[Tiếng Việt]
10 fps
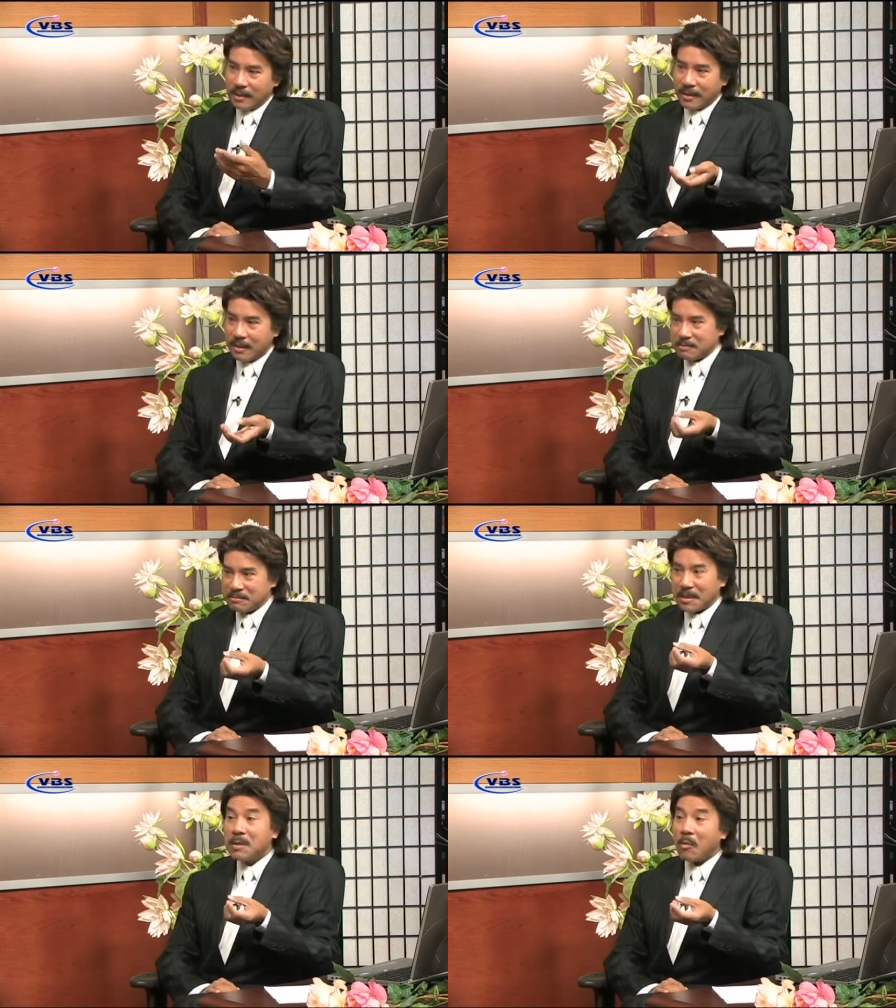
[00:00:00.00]
à,
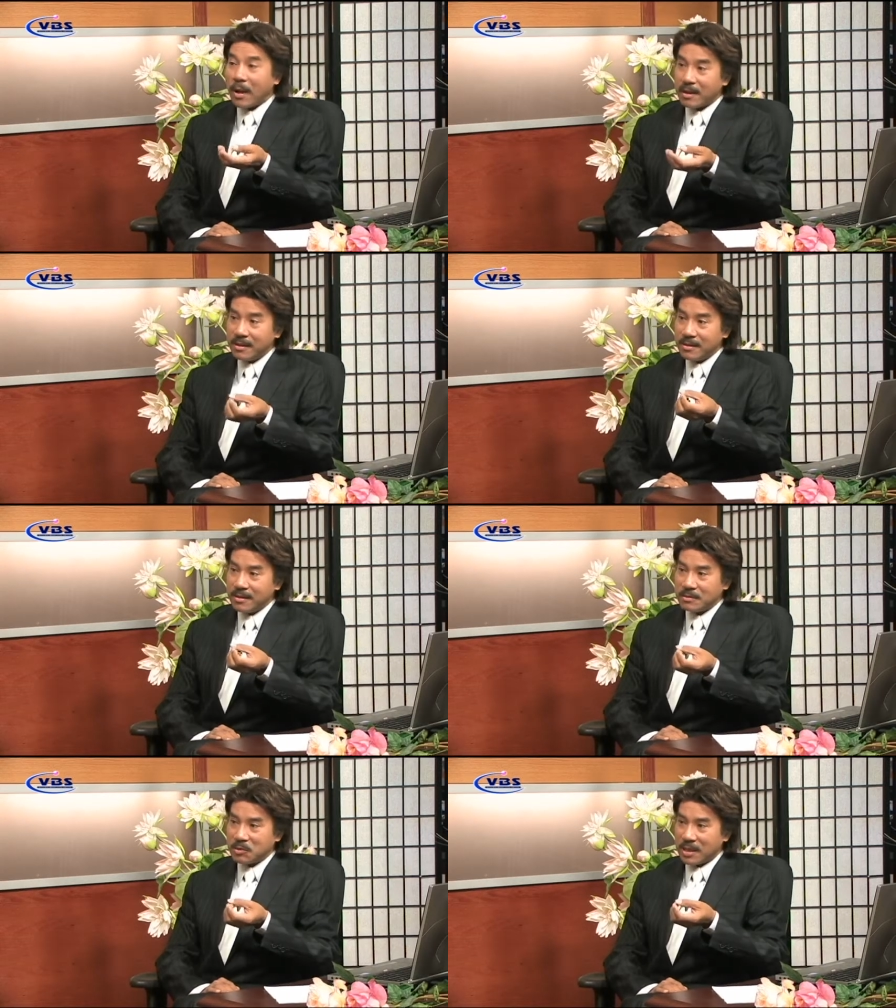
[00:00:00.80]
liên quan đến
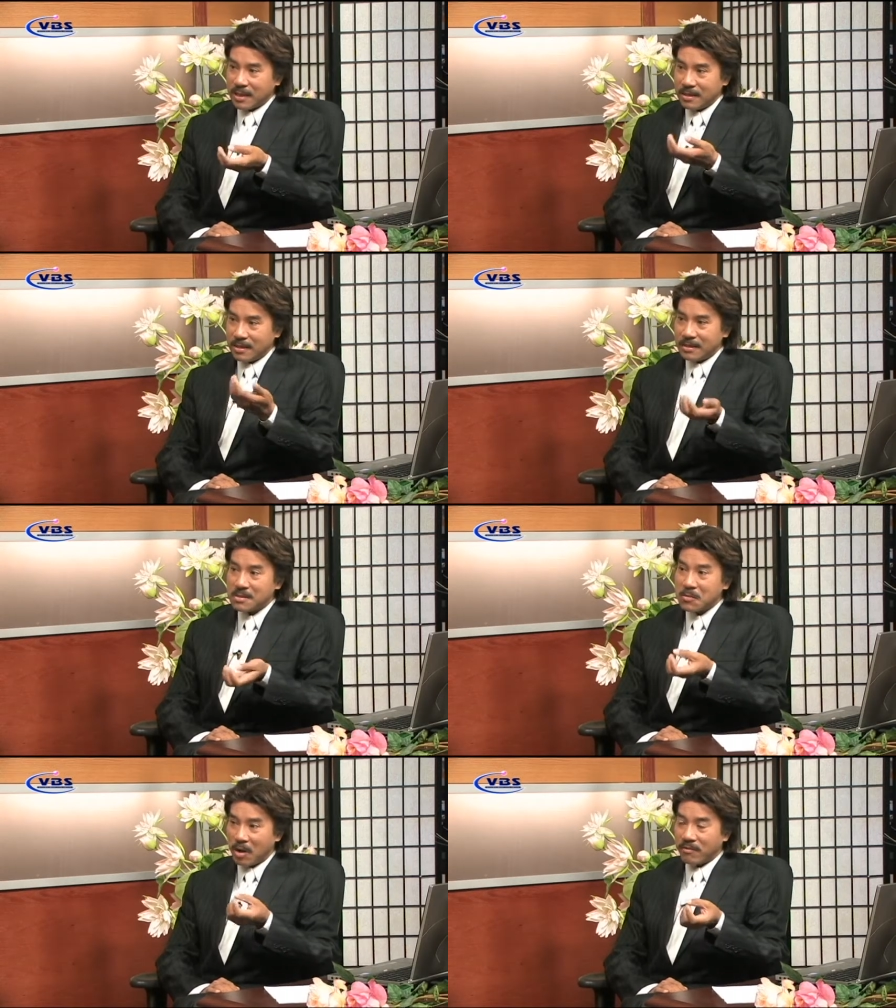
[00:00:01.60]
à, gọi là cái à,
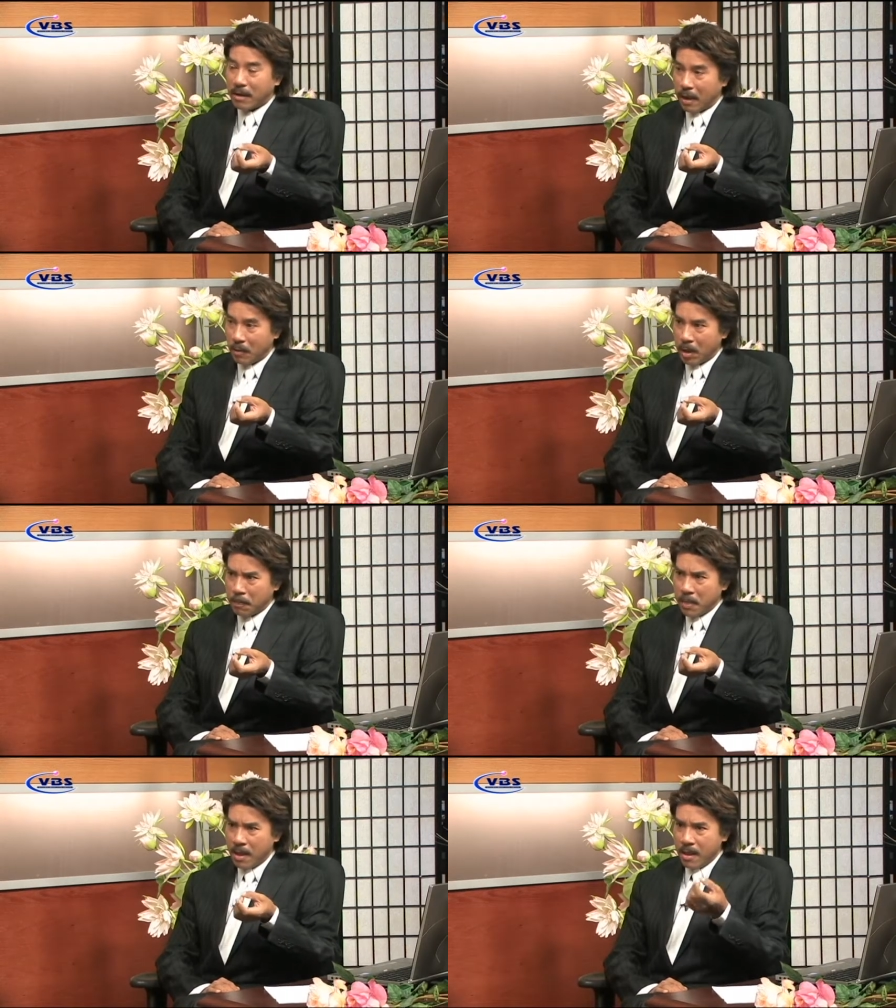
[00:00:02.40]
sinh hoạt văn nghệ của em
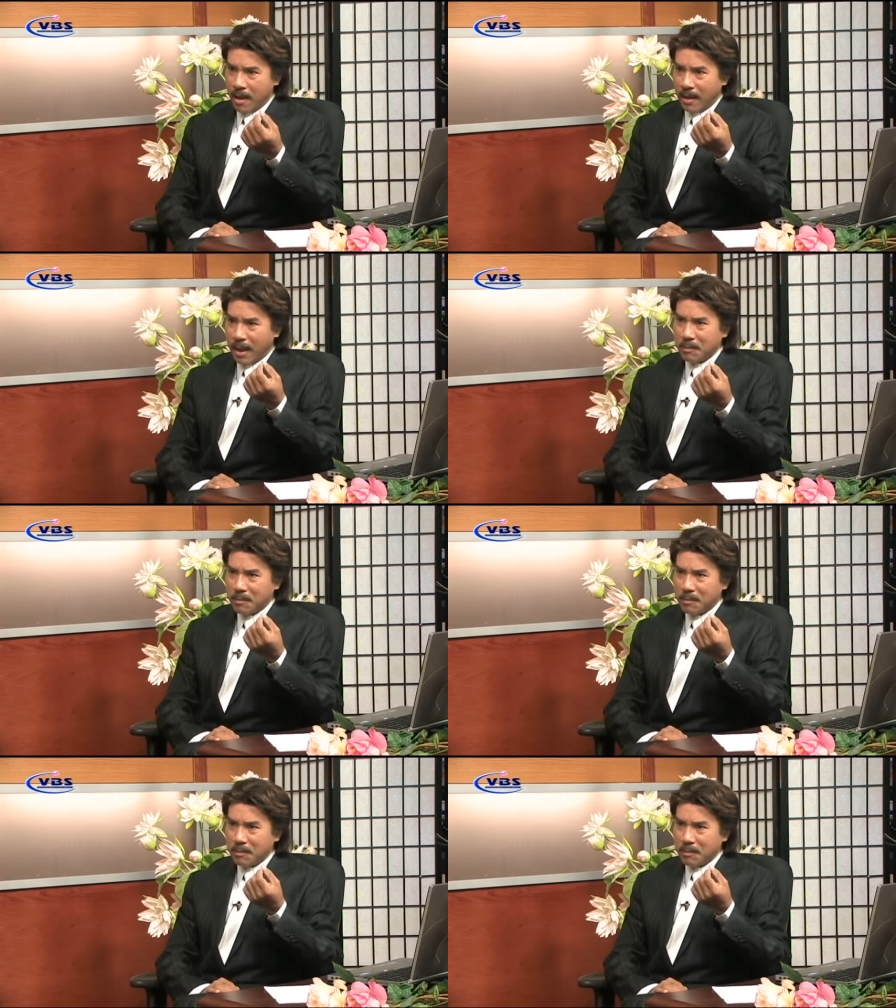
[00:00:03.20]
yeah. Dạ. à, em